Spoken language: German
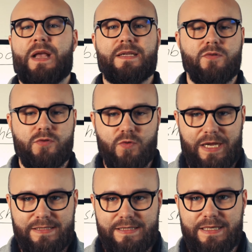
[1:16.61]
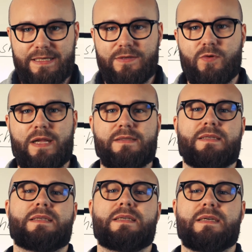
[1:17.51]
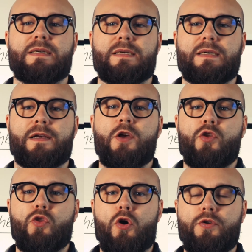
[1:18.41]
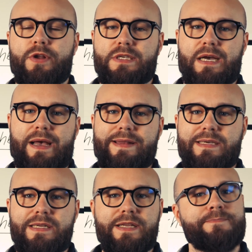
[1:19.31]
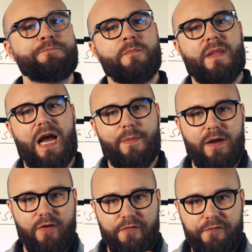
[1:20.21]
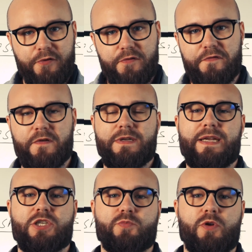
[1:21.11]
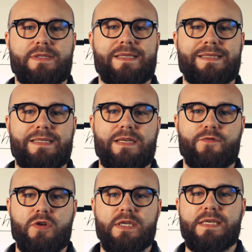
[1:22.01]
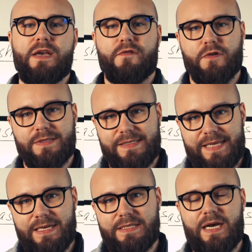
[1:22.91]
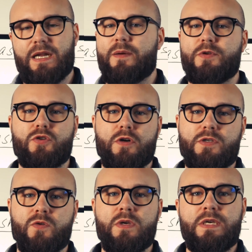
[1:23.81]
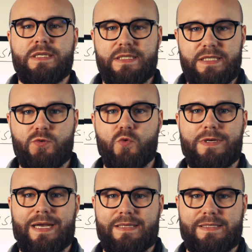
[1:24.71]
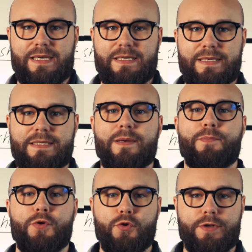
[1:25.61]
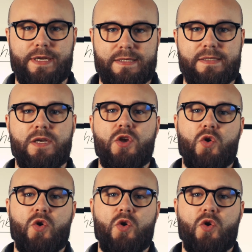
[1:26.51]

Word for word: Also du kannst, hier, du kannst dich hier äh, noch und nöcher reinknien aber fünf Dashboards sind hier wirklich von zentraler Bedeutung, die du ganzheitlich benötigst.